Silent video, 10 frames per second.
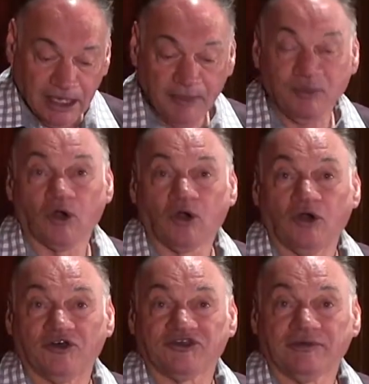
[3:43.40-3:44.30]
Et pour
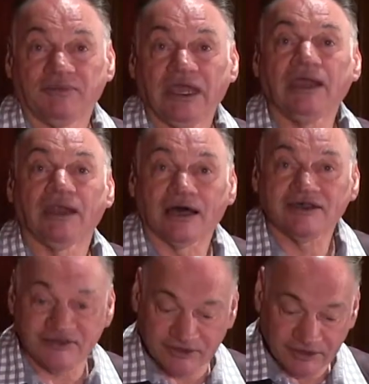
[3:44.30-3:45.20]
cause,
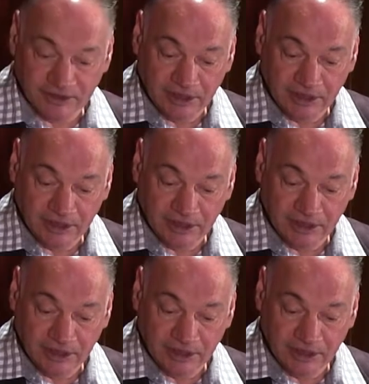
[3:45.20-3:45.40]
hélas,